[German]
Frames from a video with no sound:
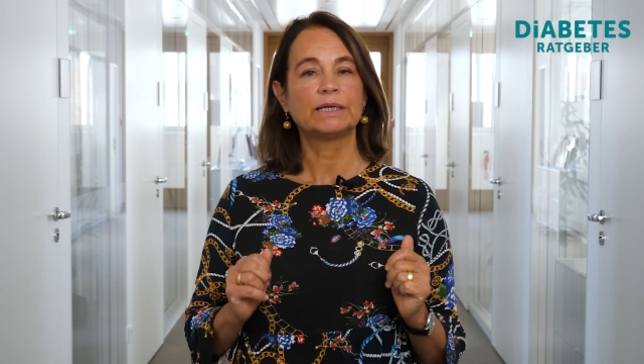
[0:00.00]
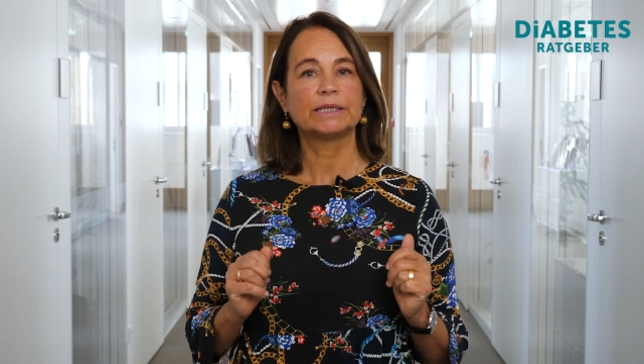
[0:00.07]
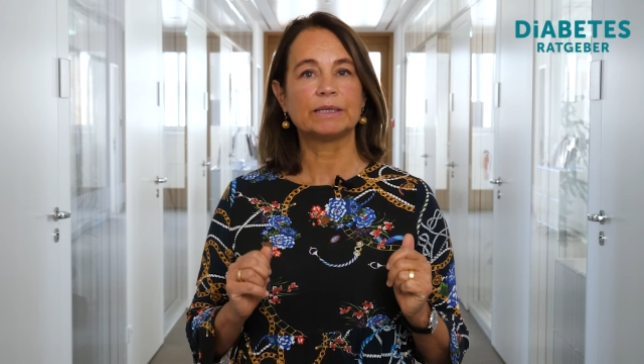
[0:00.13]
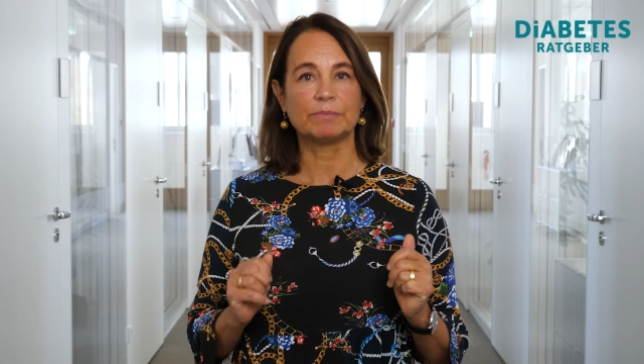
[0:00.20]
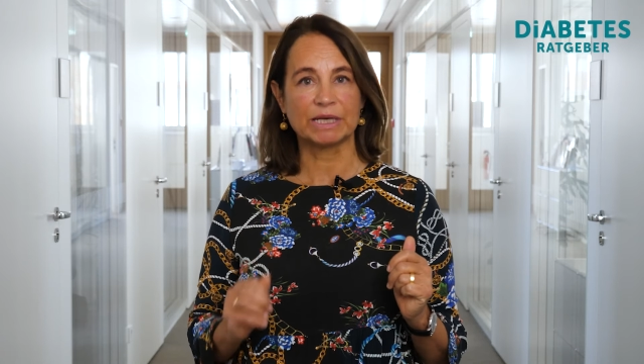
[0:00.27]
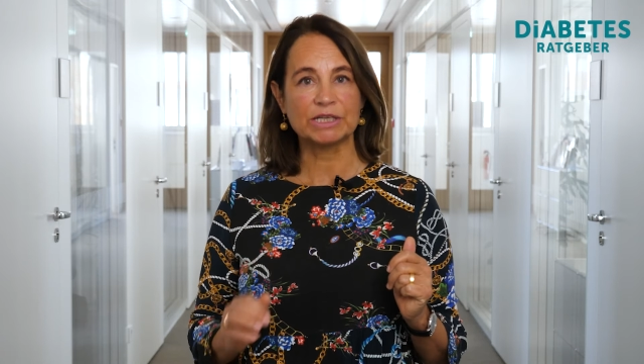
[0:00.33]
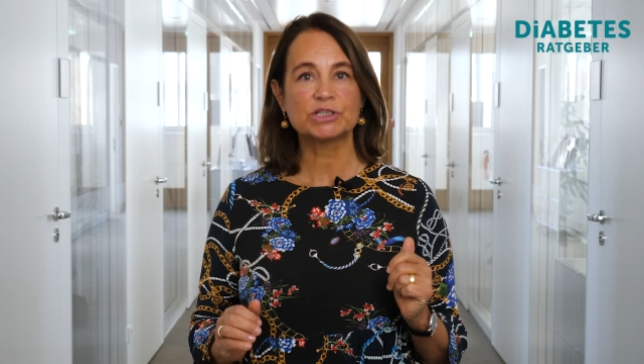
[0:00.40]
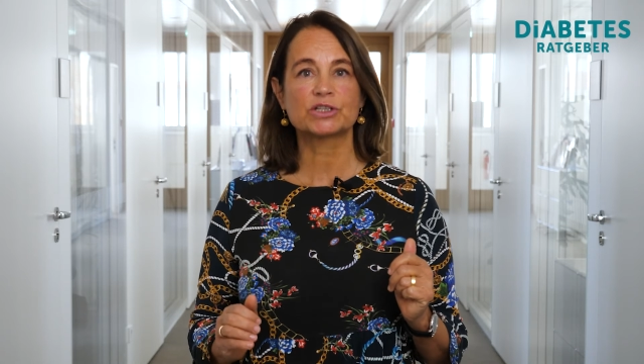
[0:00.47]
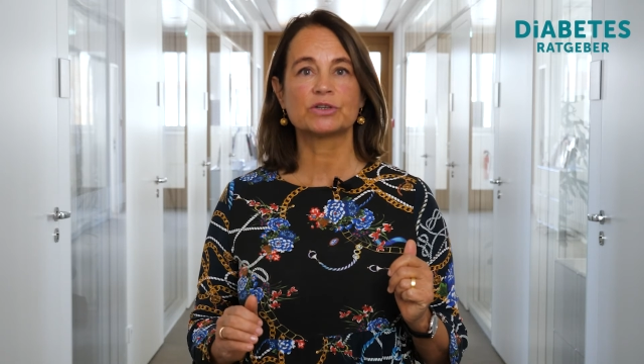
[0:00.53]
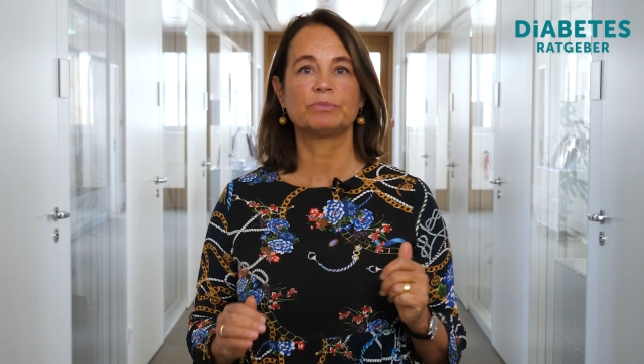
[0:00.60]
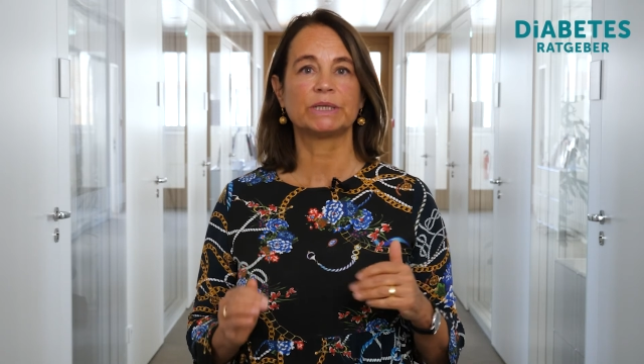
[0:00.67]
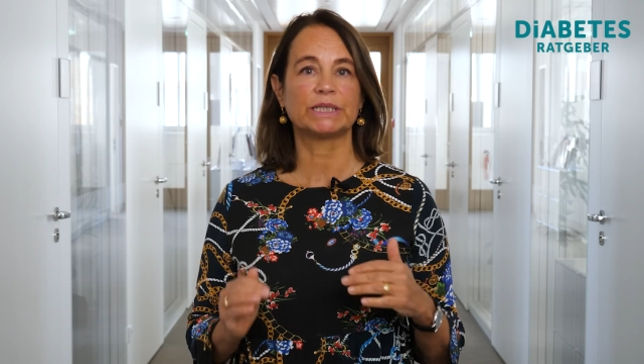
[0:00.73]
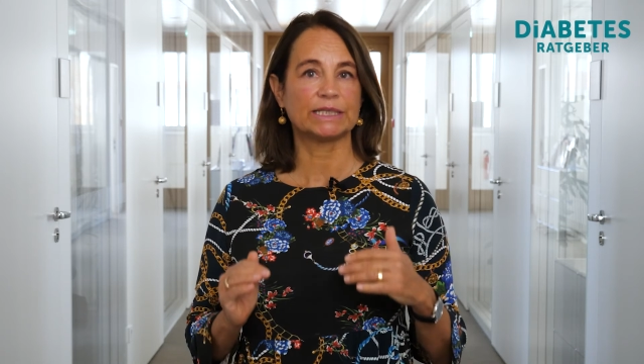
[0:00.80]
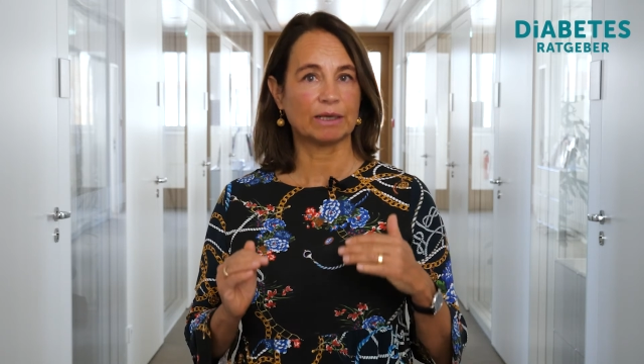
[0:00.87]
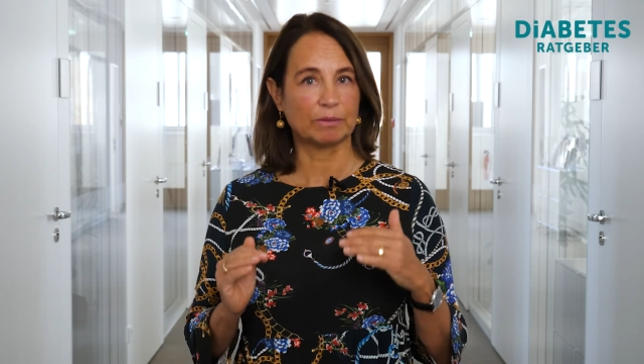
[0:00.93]
die Menschen
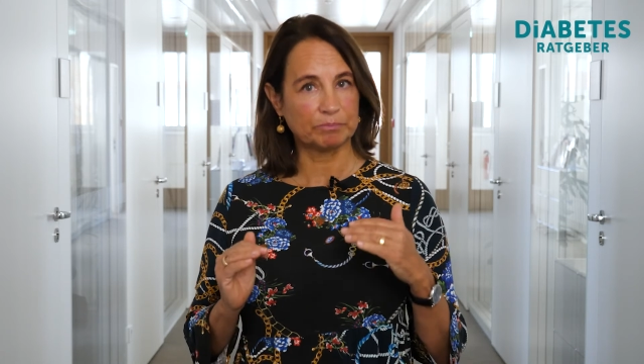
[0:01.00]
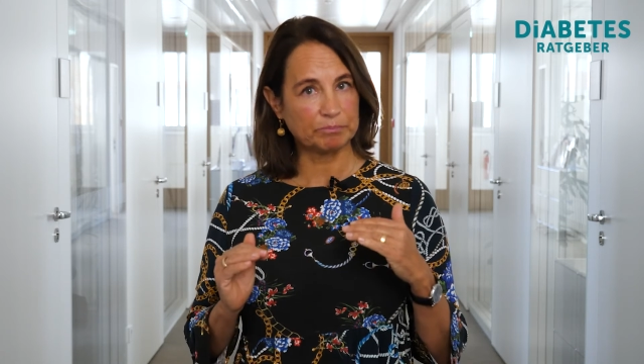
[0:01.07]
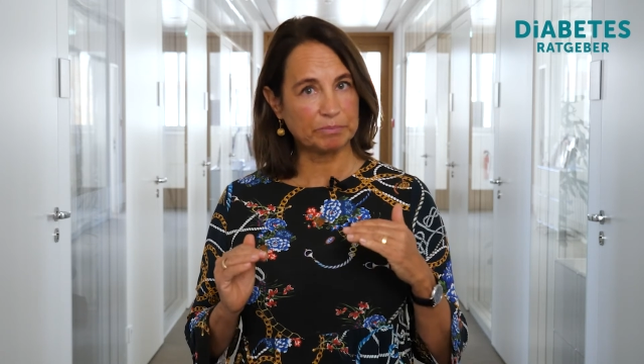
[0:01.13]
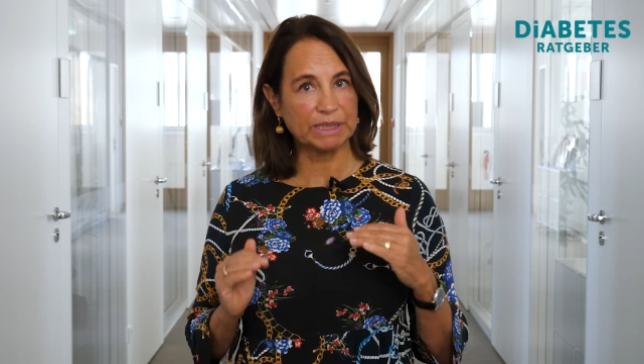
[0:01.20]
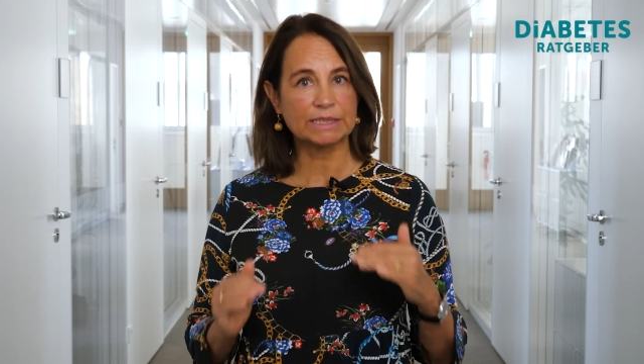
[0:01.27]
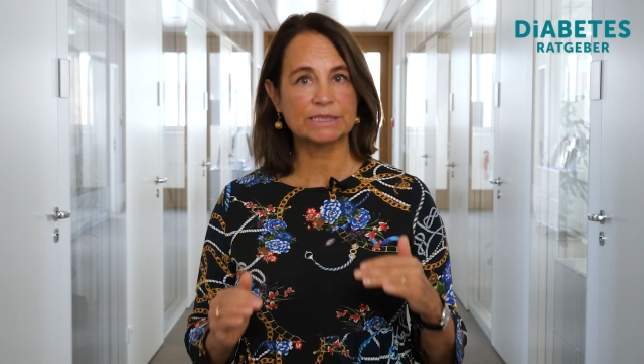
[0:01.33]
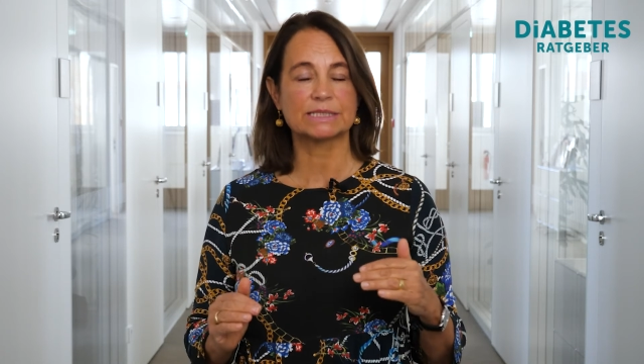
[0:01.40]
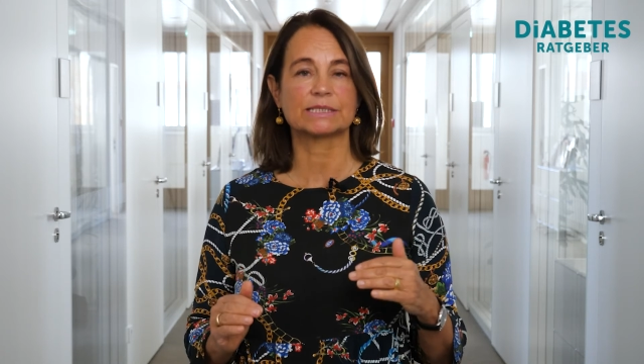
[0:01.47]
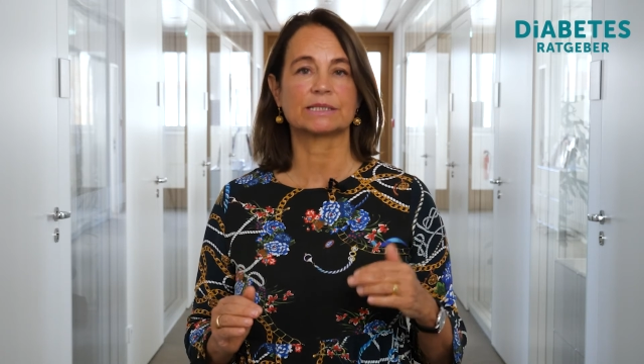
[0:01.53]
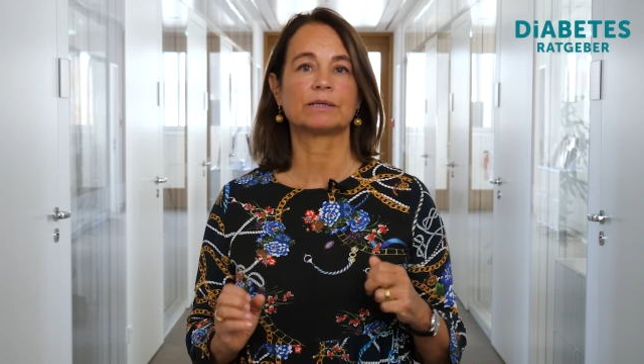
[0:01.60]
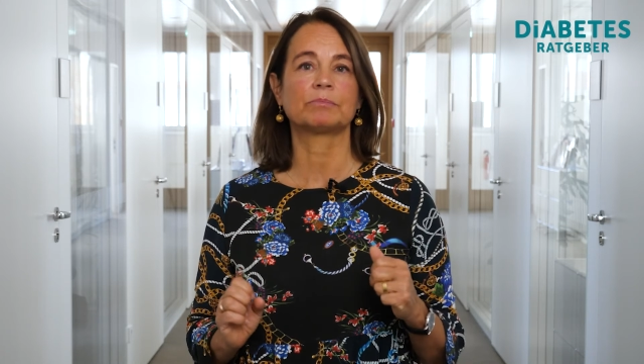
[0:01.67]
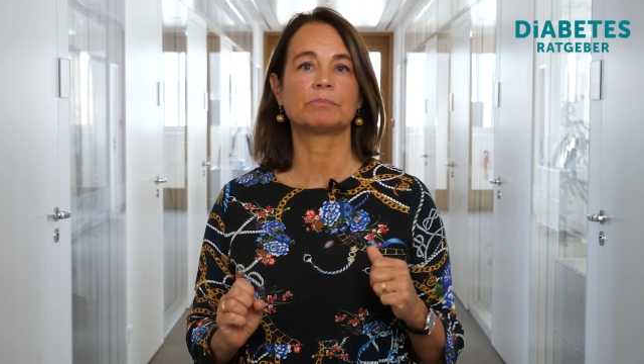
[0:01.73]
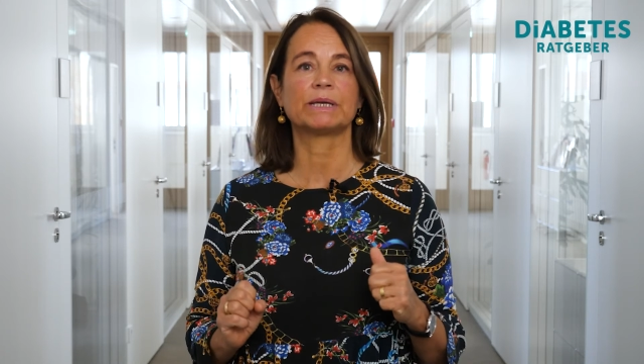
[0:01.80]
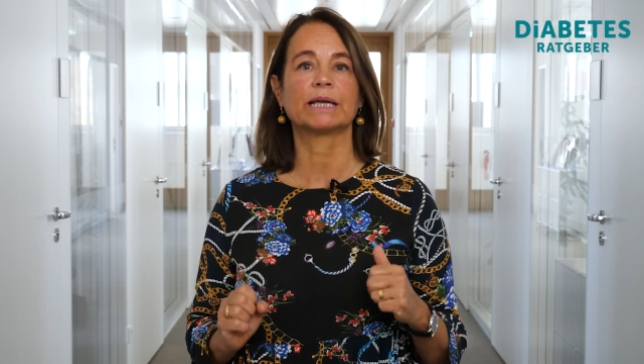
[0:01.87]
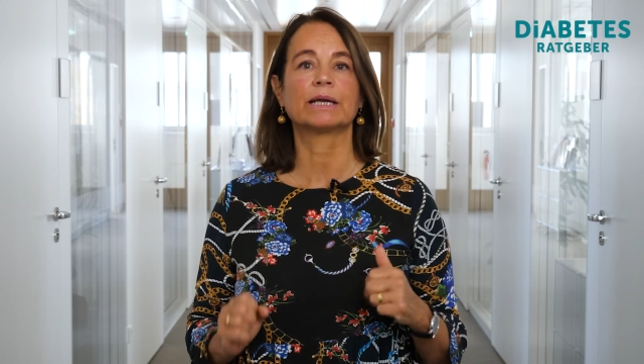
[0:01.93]
mit Diabetes in
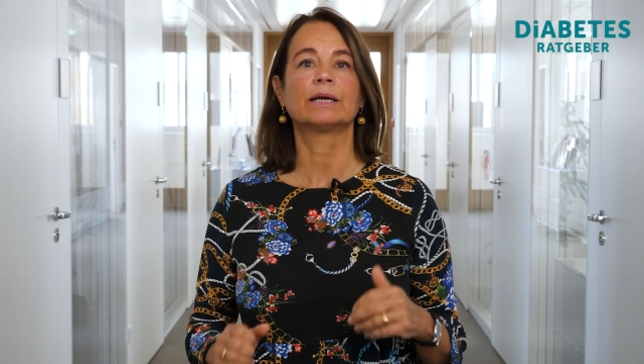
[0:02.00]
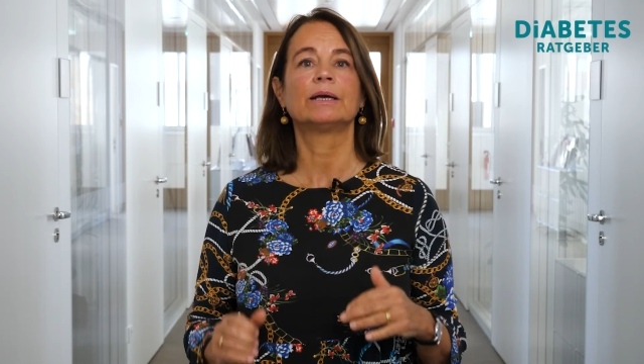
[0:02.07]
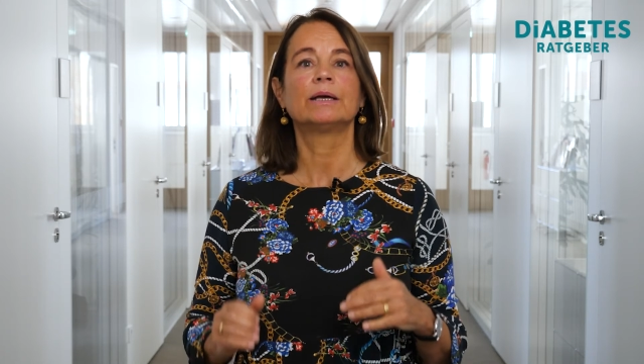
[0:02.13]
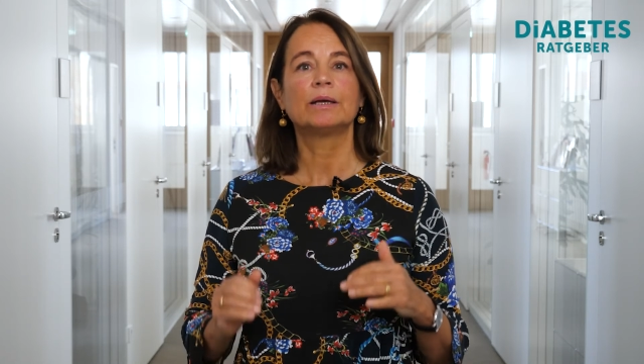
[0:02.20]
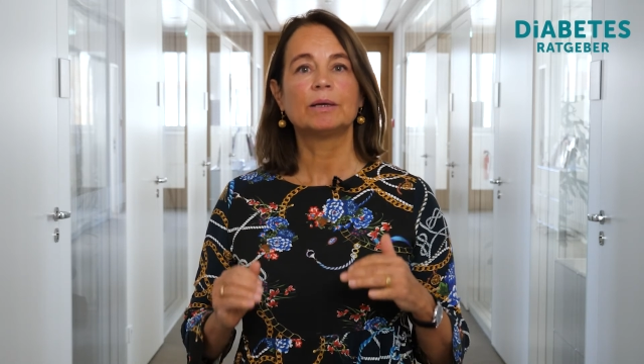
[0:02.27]
den Blick.